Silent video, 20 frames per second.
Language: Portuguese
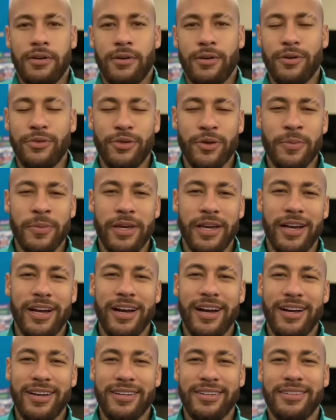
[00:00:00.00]
Oi,
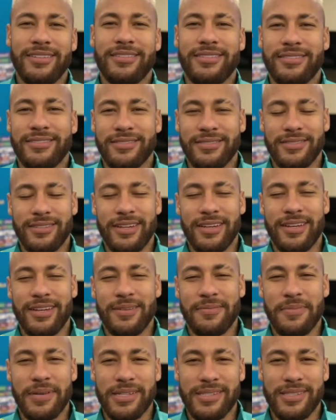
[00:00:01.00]
Formiga! É,
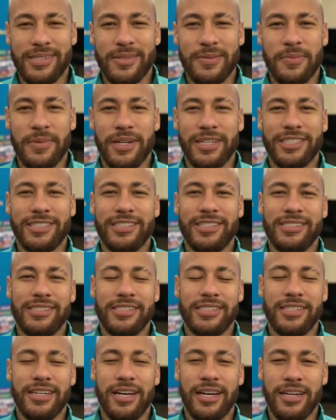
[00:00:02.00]
passando para te
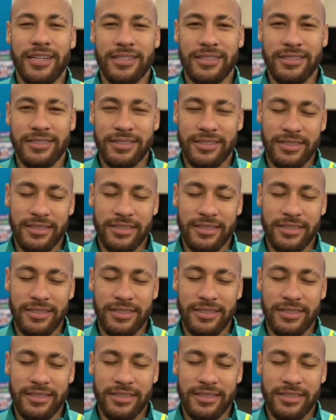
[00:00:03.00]
desejar